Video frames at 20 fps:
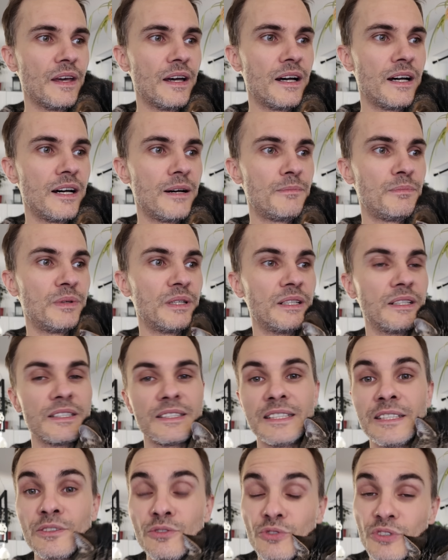Aber
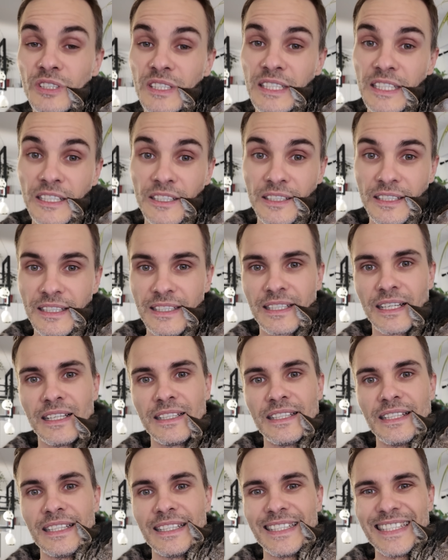synchronisieren ist
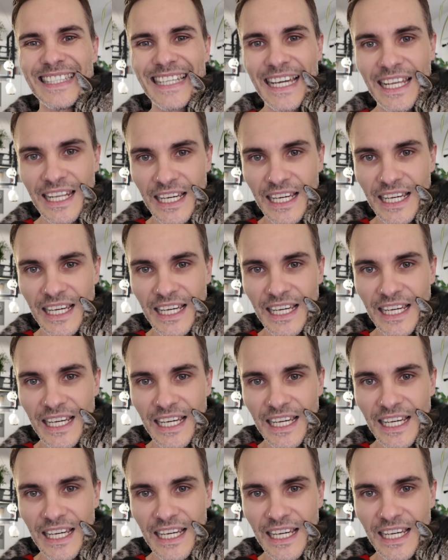halt ein sehr